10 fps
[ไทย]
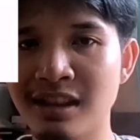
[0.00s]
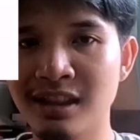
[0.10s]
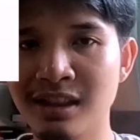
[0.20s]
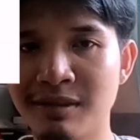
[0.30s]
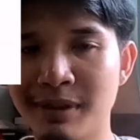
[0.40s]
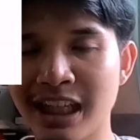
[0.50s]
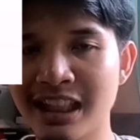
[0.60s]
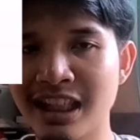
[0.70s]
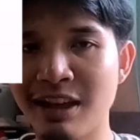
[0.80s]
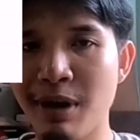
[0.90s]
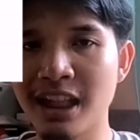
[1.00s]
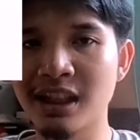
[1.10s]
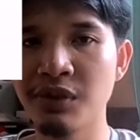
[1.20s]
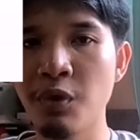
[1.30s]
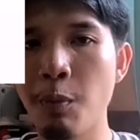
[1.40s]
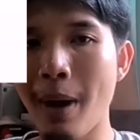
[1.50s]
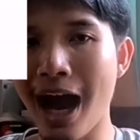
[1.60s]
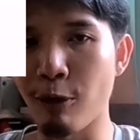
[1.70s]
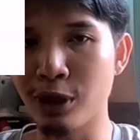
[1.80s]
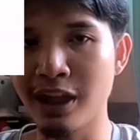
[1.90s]
หรือภาษาจีนเรียกว่าจิวฟู่
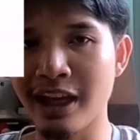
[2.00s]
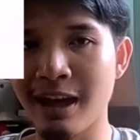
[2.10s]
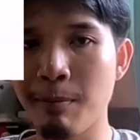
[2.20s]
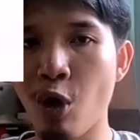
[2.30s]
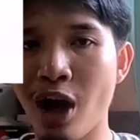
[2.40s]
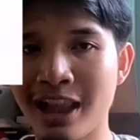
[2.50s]
เป่านั่นเองครับ ของ